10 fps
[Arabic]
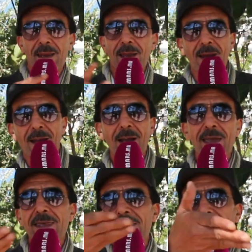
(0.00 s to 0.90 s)
الا الا
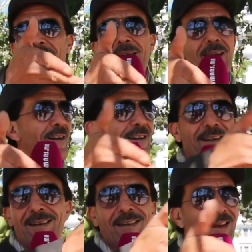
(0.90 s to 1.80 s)
الا لا
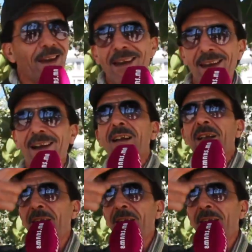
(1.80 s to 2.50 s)
لا الا الا